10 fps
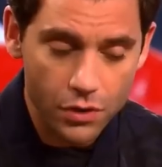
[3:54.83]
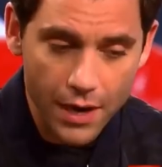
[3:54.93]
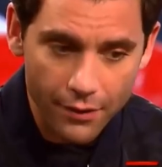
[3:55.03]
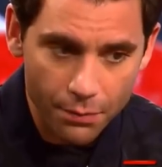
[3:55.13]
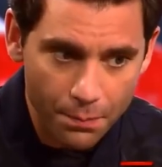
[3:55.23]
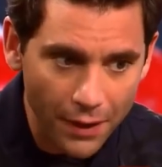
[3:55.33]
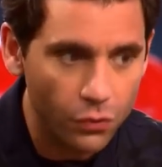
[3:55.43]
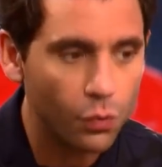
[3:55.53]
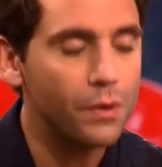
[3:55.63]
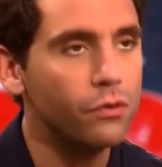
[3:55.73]
ne laisses pas
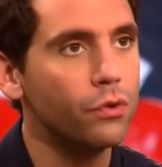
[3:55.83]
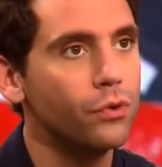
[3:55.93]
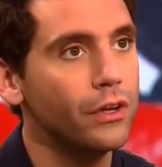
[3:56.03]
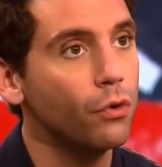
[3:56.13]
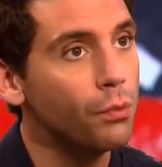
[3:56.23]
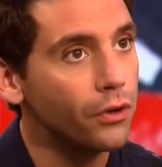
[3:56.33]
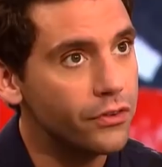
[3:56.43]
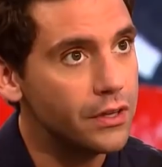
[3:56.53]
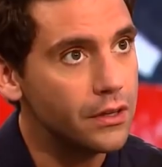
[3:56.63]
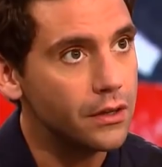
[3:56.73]
tomber ce côté
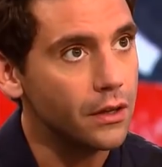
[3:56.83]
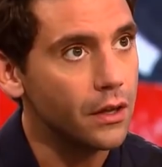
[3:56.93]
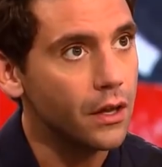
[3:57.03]
romantique